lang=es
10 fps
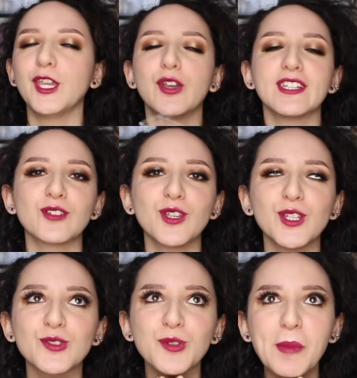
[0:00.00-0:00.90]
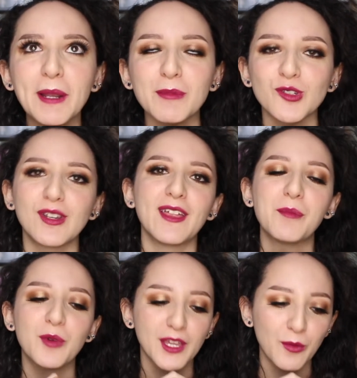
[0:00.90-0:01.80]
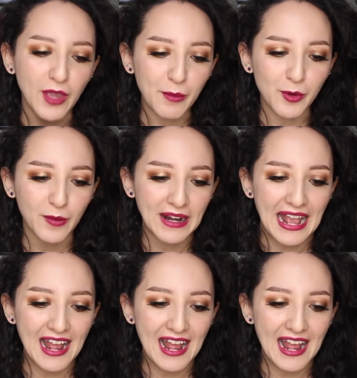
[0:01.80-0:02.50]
Y hoy estoy súper emocionada porque voy a probar